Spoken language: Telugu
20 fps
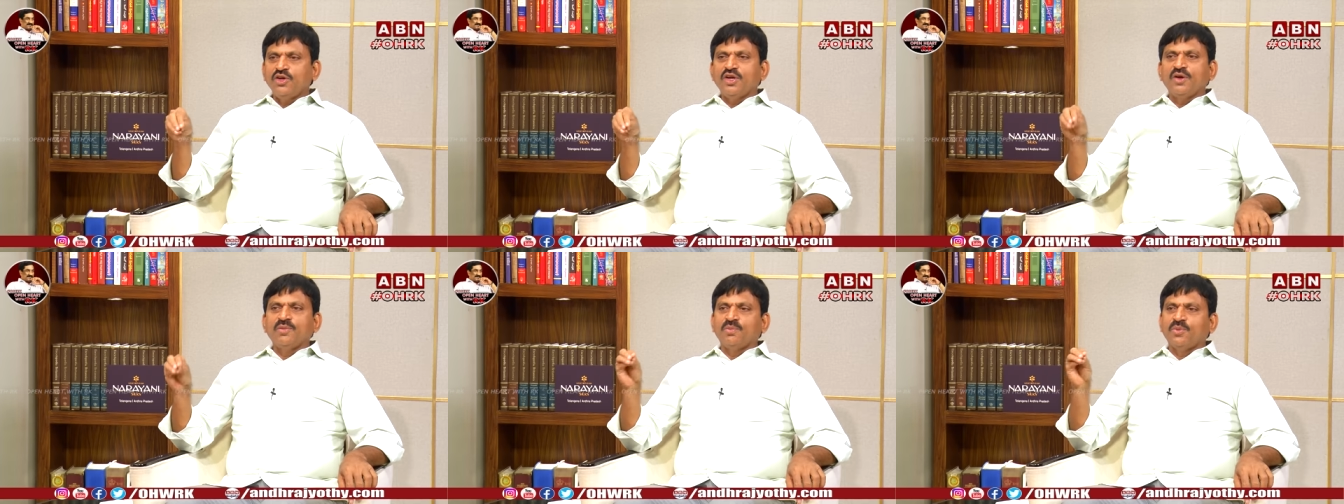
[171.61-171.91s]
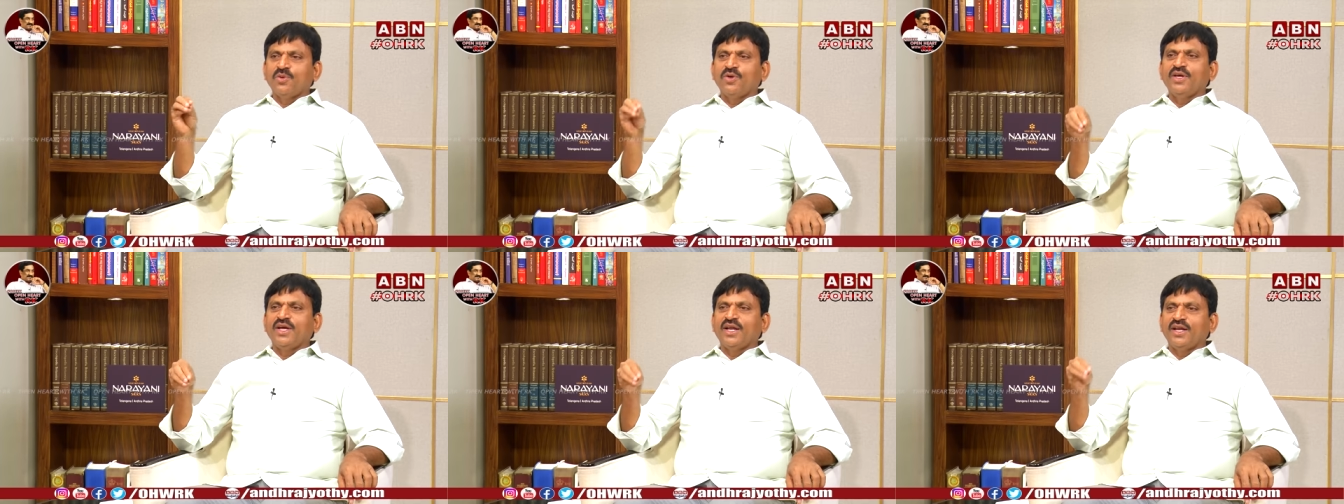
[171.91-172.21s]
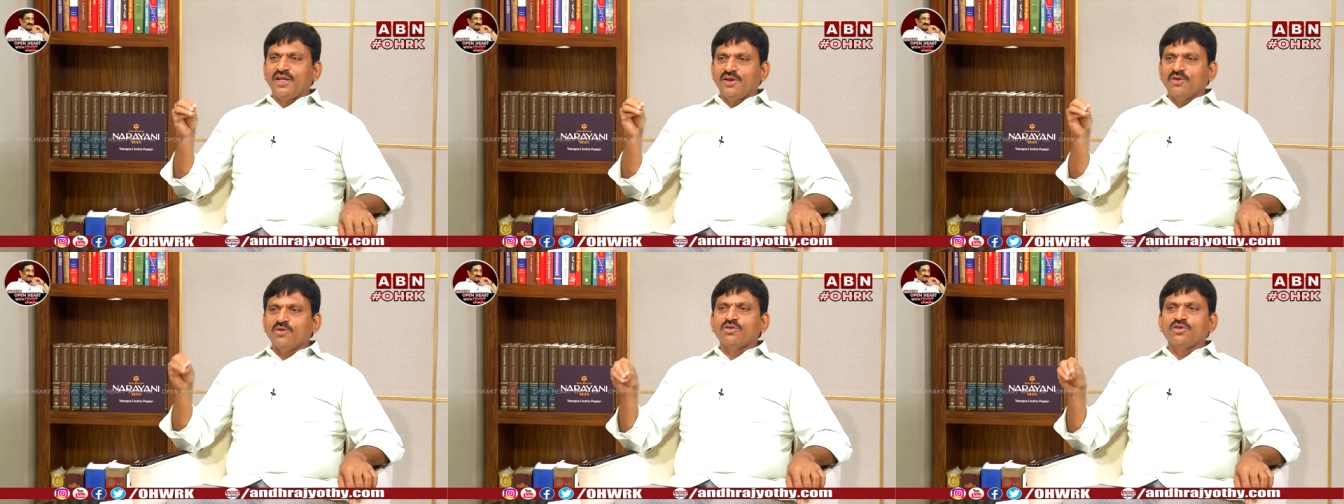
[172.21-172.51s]
ఎప్పుడు
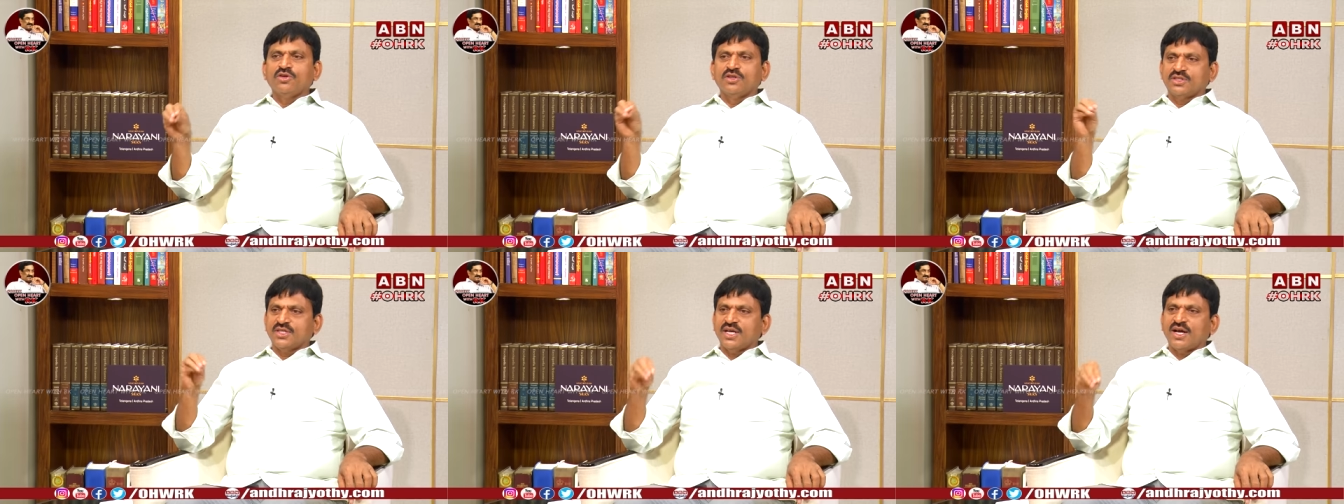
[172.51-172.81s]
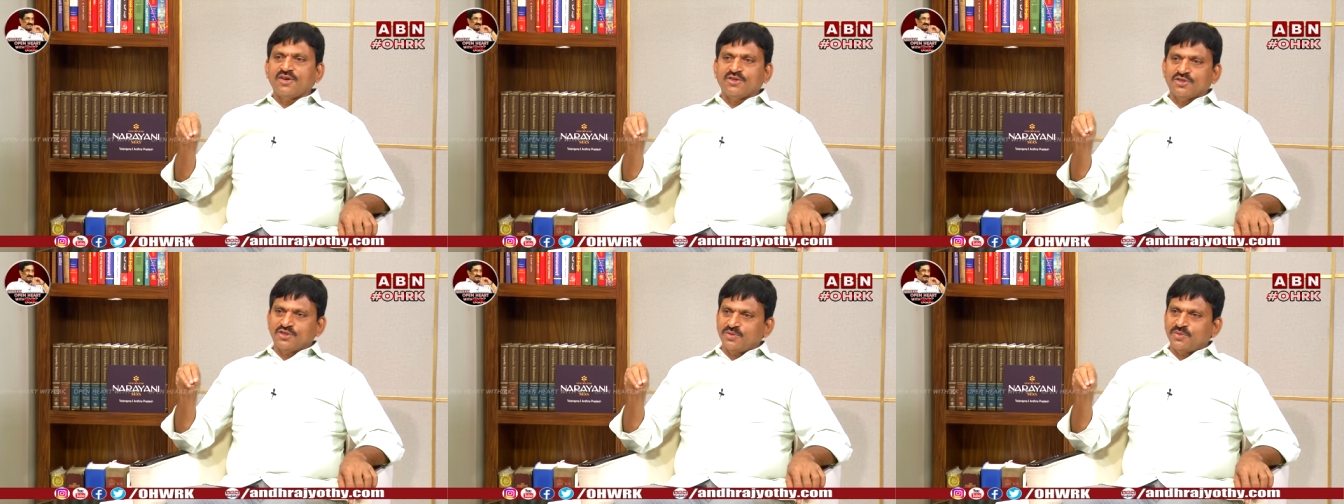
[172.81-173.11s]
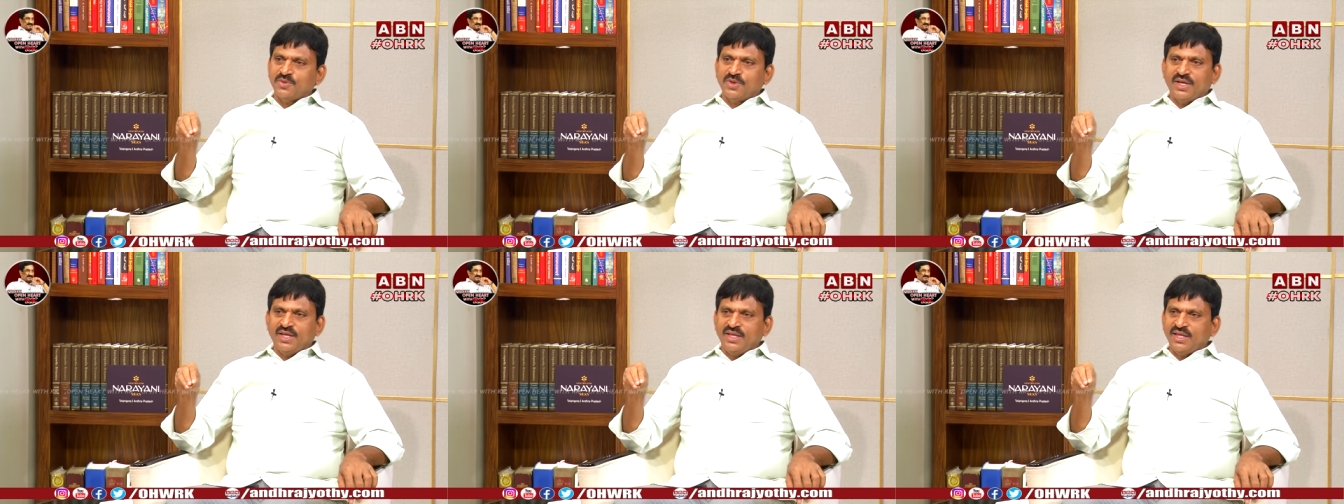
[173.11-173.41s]
ఎన్ని రోజులు సాహసం
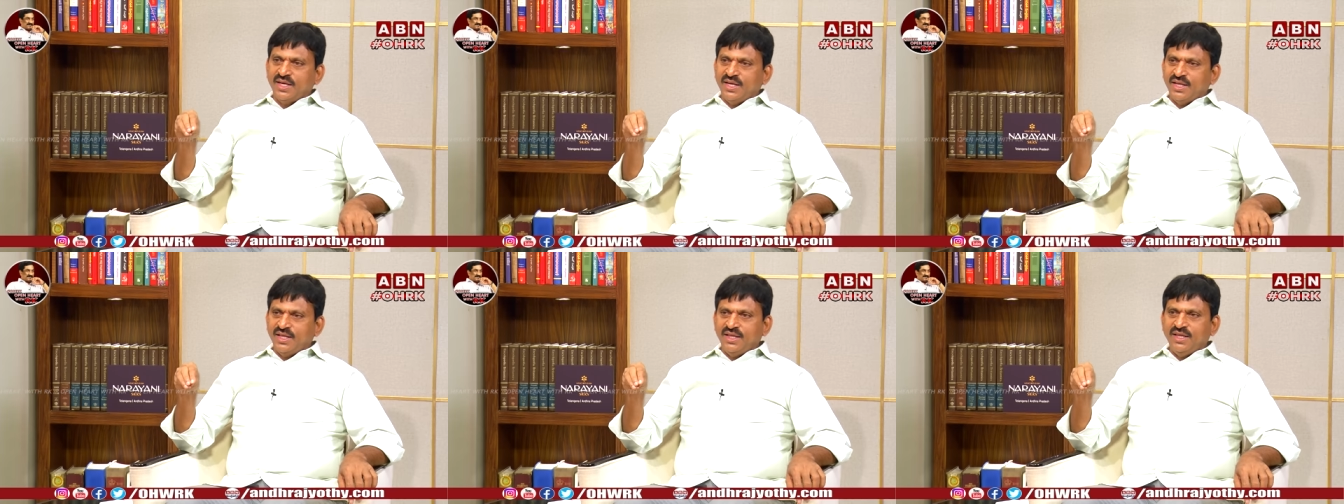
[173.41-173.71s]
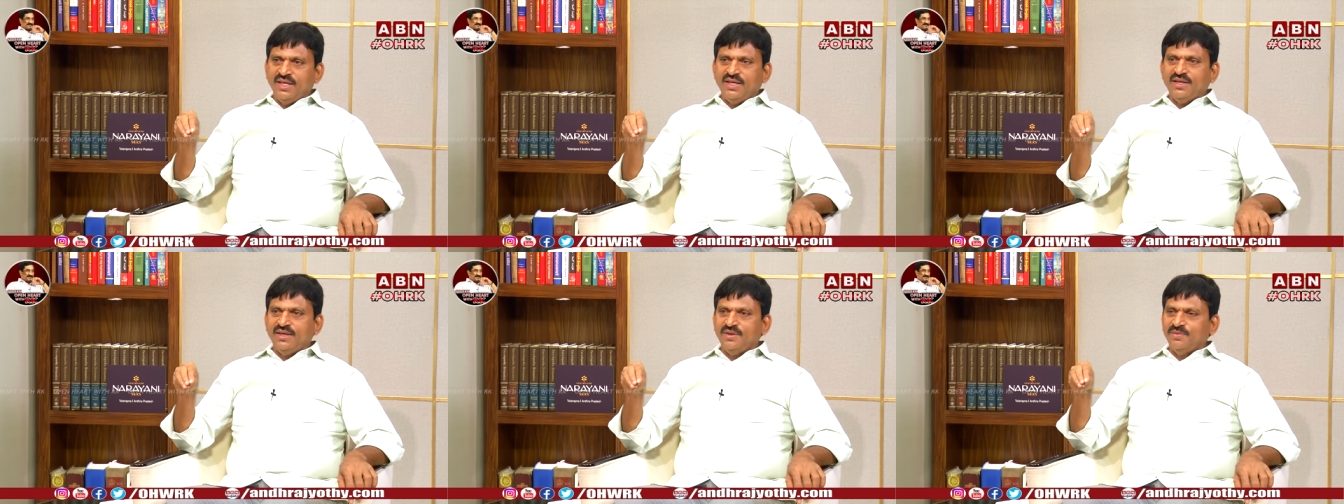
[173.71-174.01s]
ఉండేదనేది